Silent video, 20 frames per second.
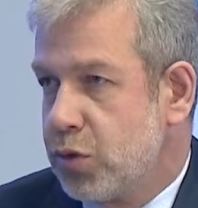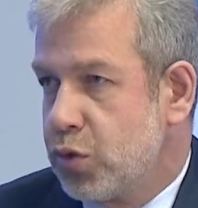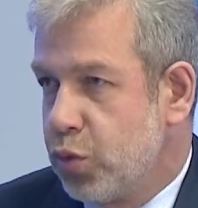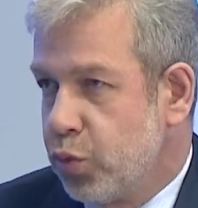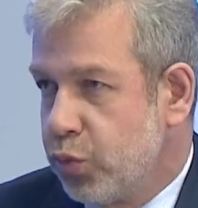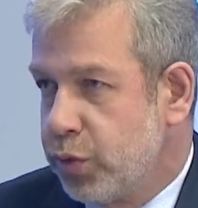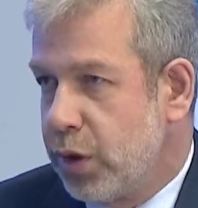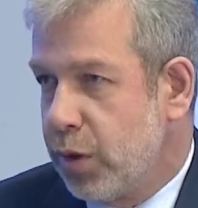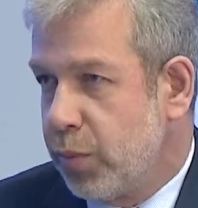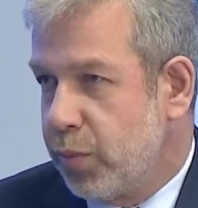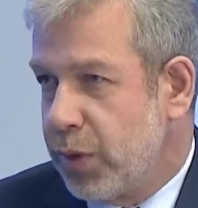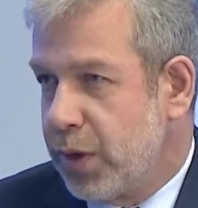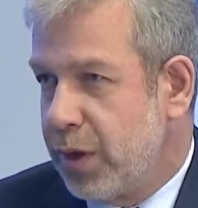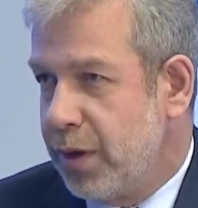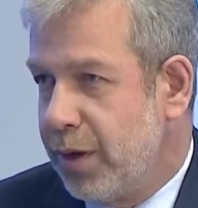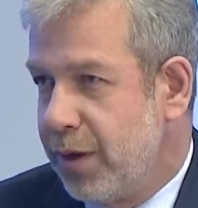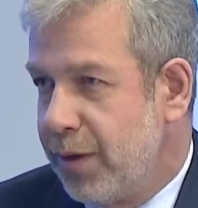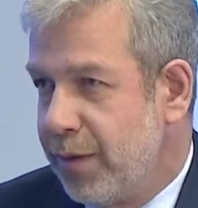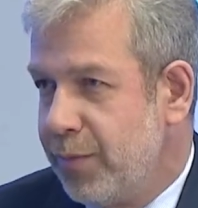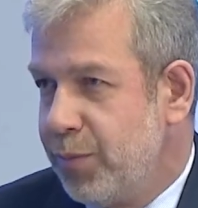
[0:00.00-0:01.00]
шутка
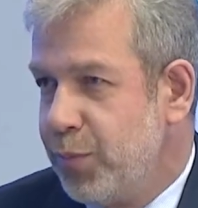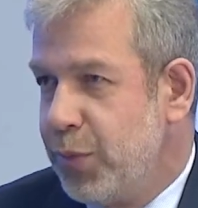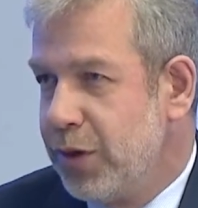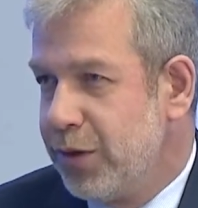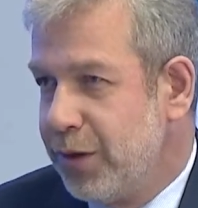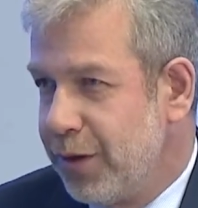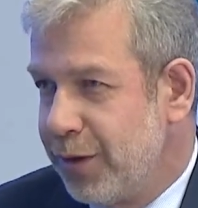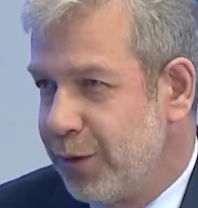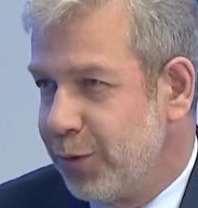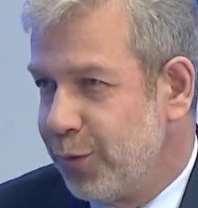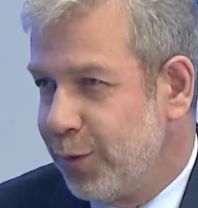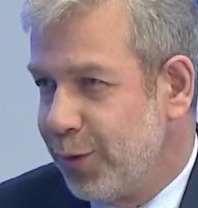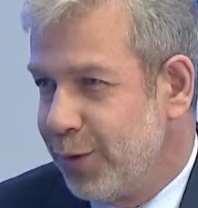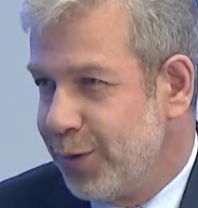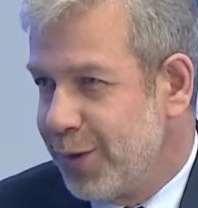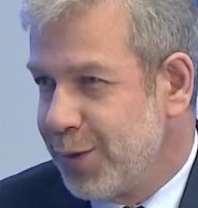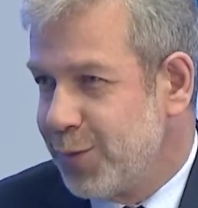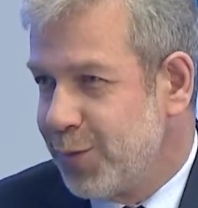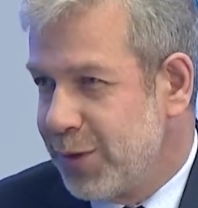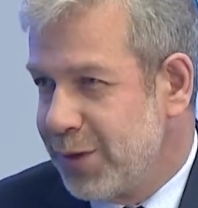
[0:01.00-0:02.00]
про беды, которые
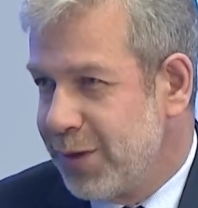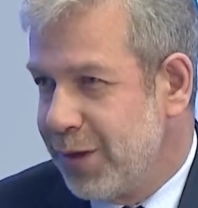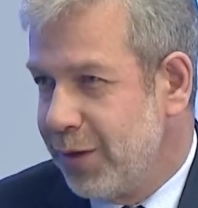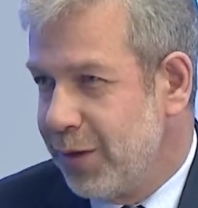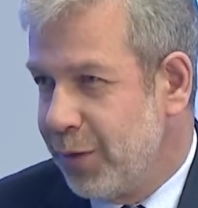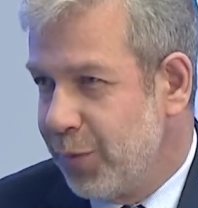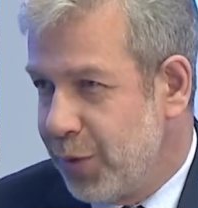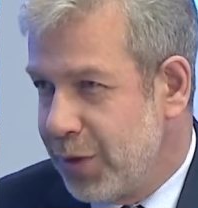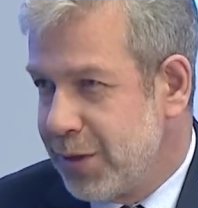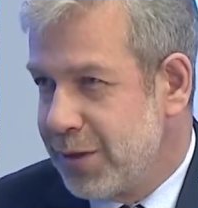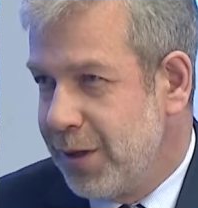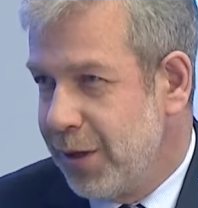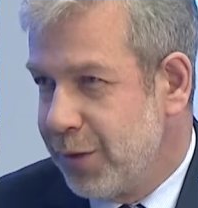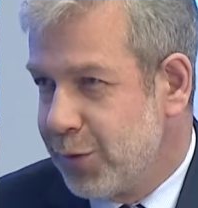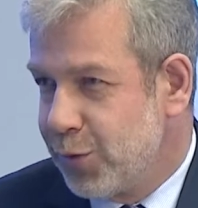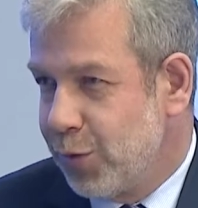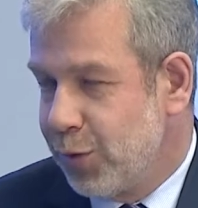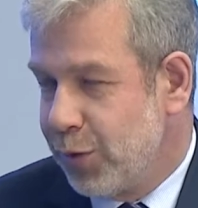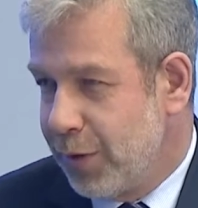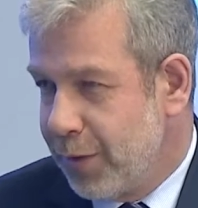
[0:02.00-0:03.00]
нас постоянно преследуют,
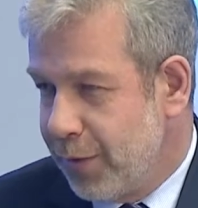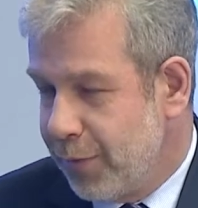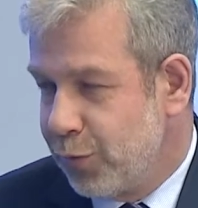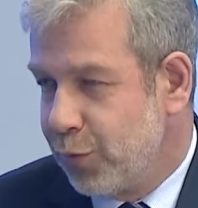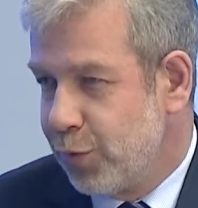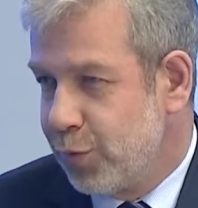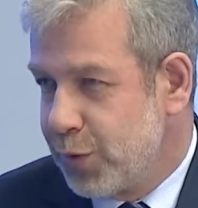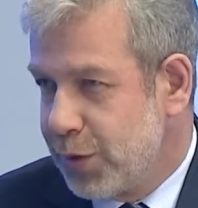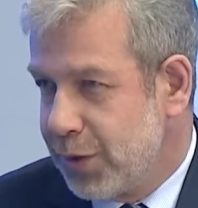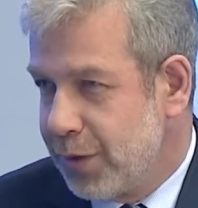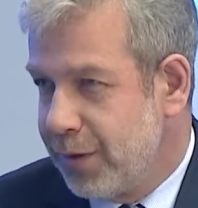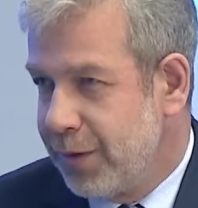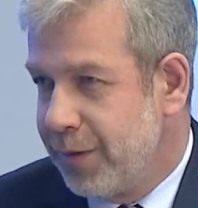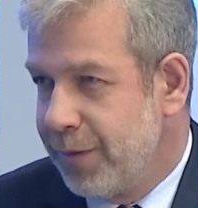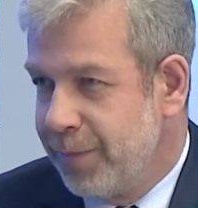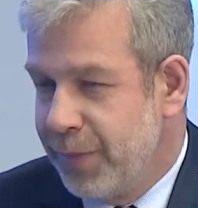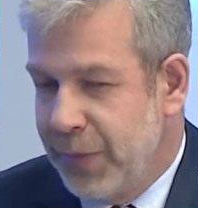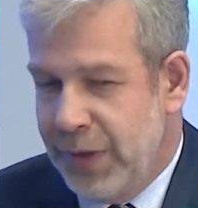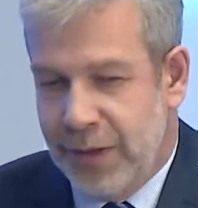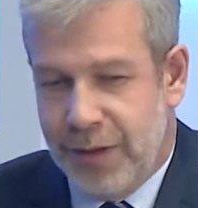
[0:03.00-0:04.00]
она она в том числе
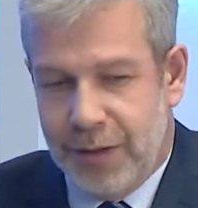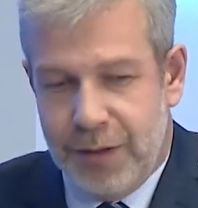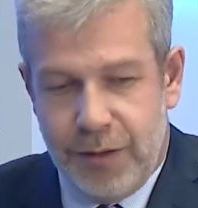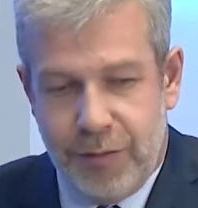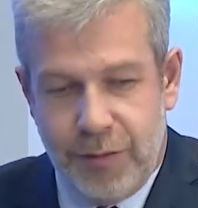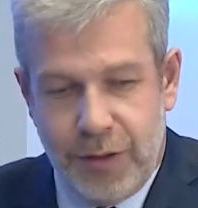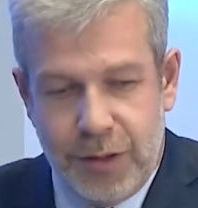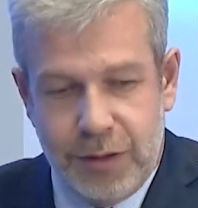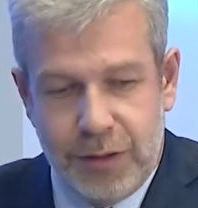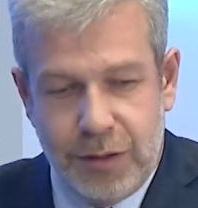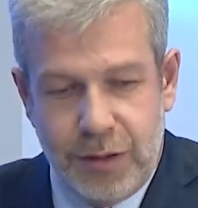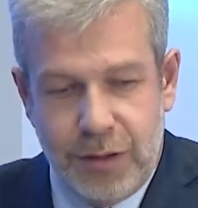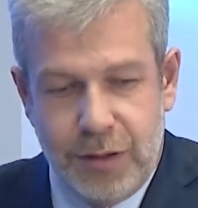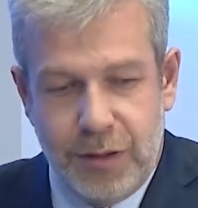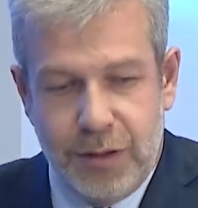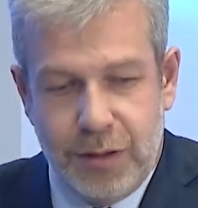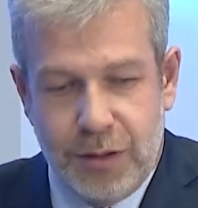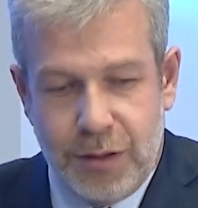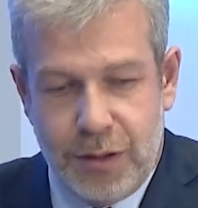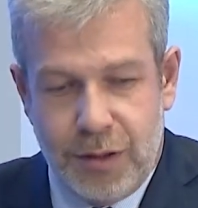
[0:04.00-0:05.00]
говорит
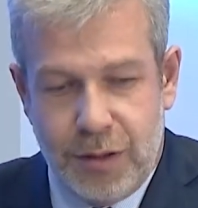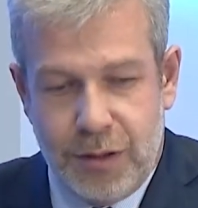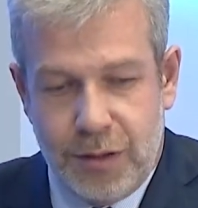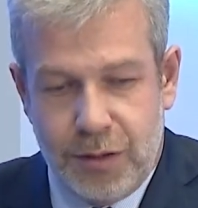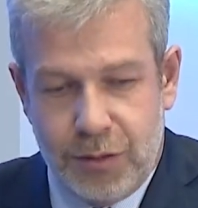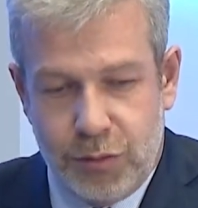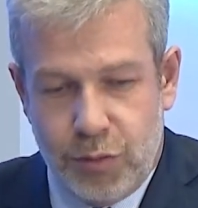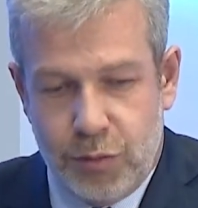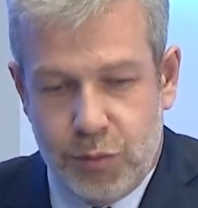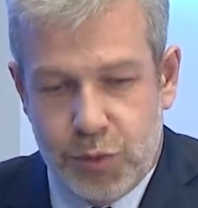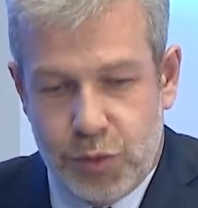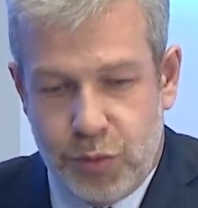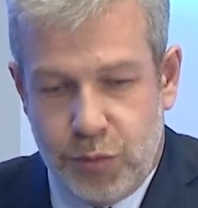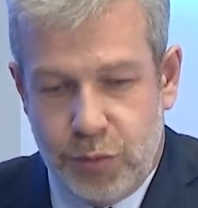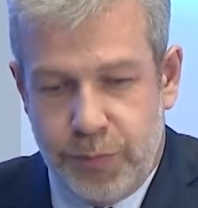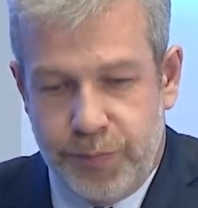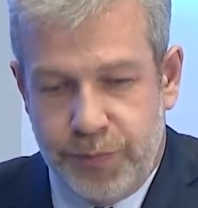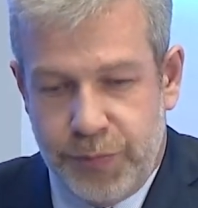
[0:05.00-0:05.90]
и о том, что